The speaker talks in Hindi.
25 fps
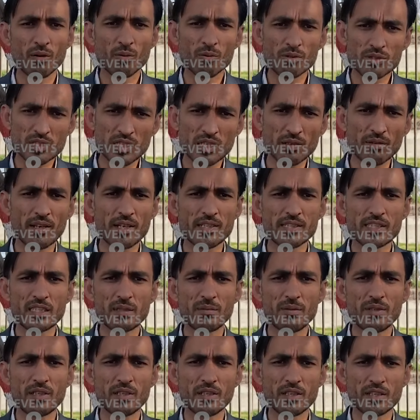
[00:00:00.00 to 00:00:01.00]
उसके हवाले से
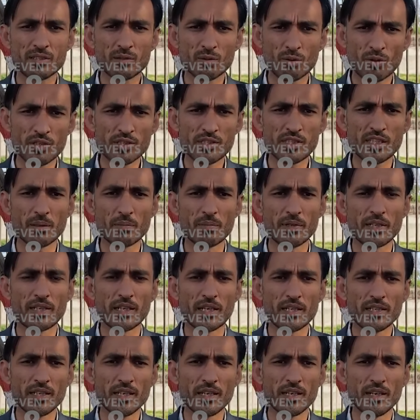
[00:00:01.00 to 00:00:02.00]
भी एक थोड़ी सी अपडेट
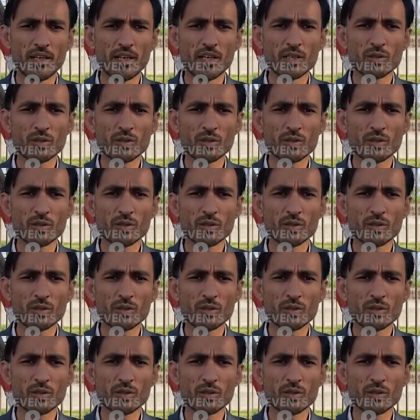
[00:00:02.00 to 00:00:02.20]
आई है